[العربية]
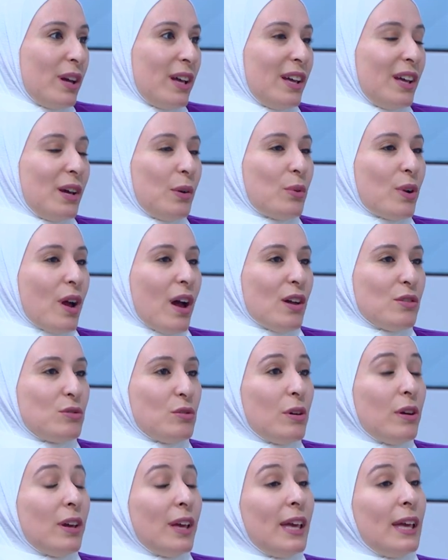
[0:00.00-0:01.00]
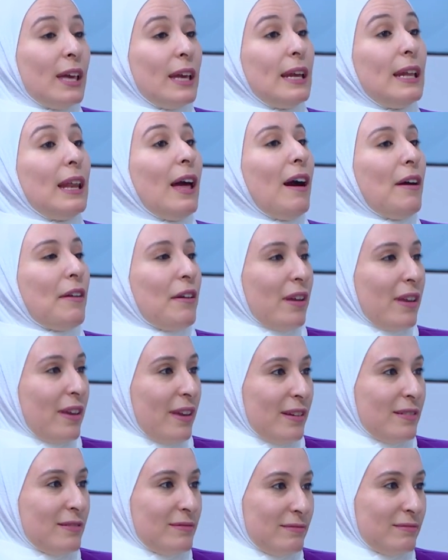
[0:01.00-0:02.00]
وراحته
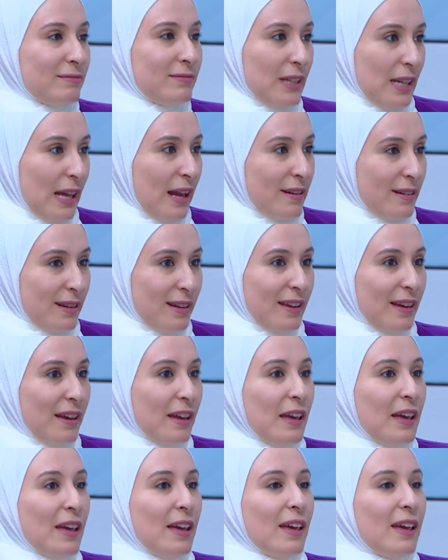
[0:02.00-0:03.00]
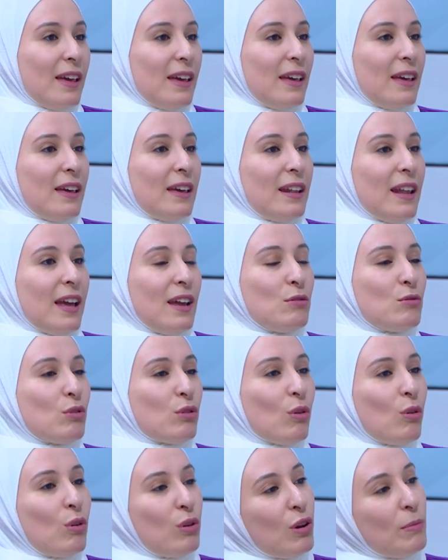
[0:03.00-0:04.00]
الحركه الحركه آه، لانه
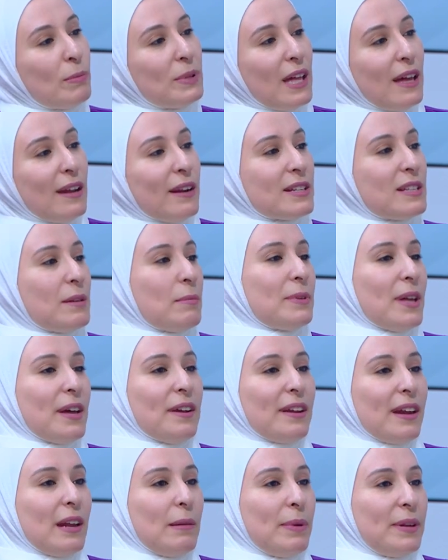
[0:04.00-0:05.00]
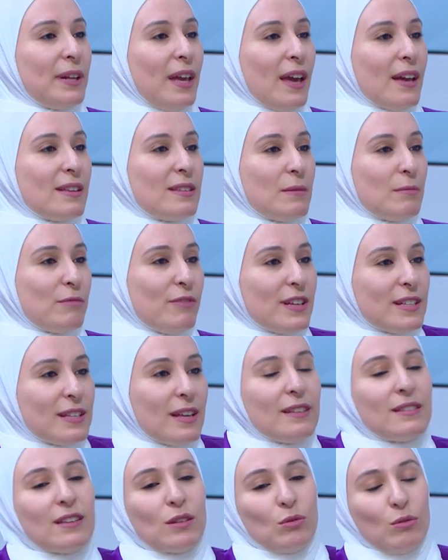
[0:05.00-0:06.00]
القولون بتحرك زي ما بتحرك البني ادم
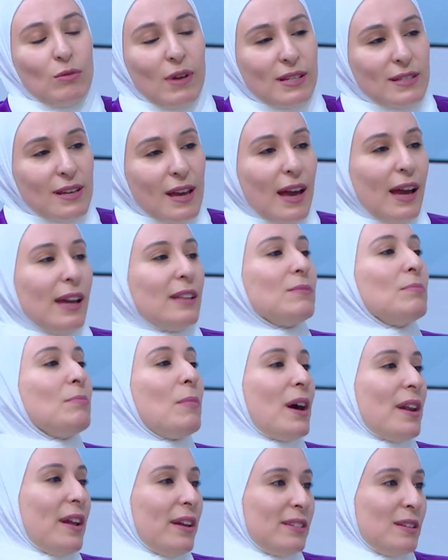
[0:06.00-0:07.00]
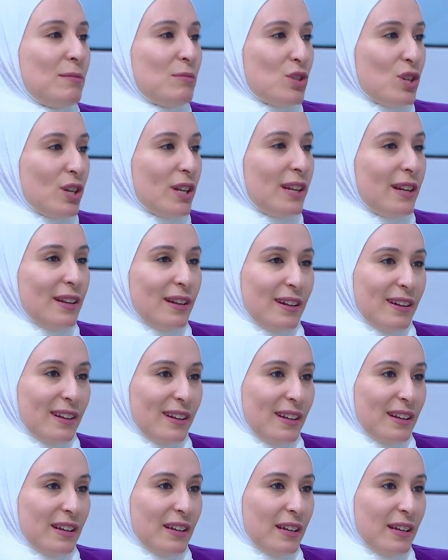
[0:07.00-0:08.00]
فاذا انت طول الوقت قاعد ما راح تمشي
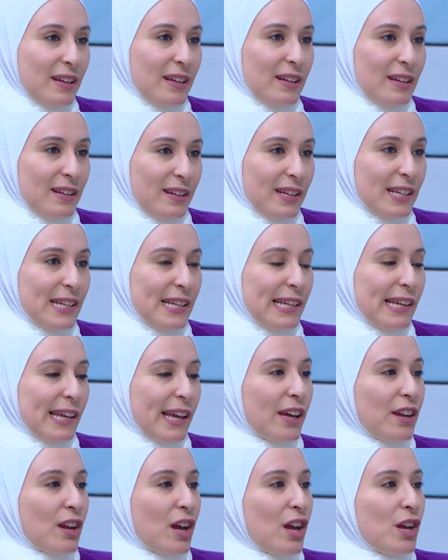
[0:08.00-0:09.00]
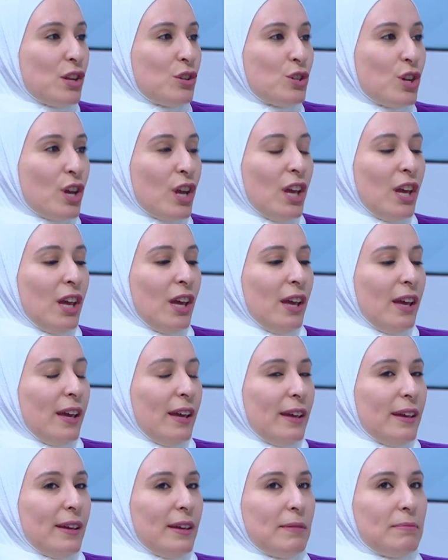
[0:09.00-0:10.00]
الاخراج نعم. آه،